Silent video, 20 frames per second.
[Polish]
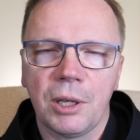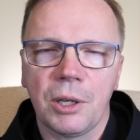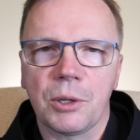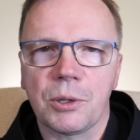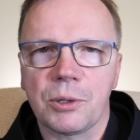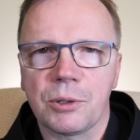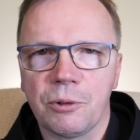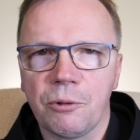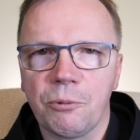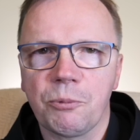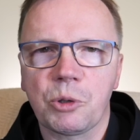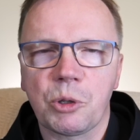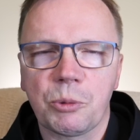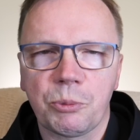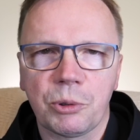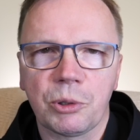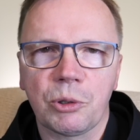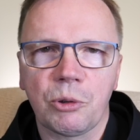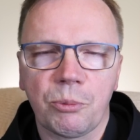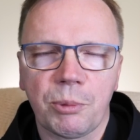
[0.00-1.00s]
znów
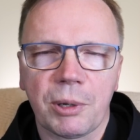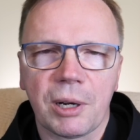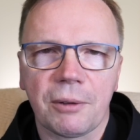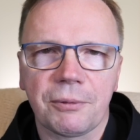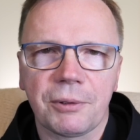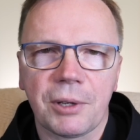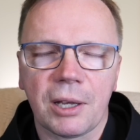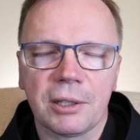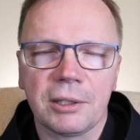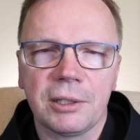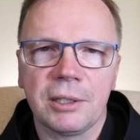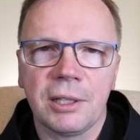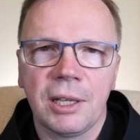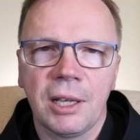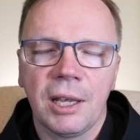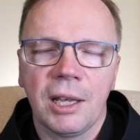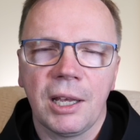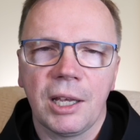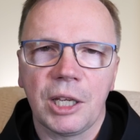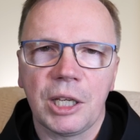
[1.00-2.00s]
przypłynął parafianin
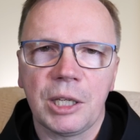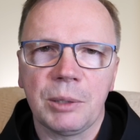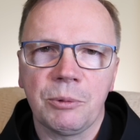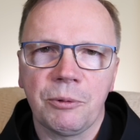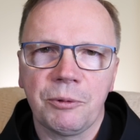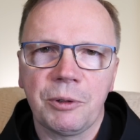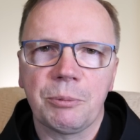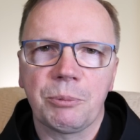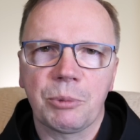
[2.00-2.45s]
i mówi: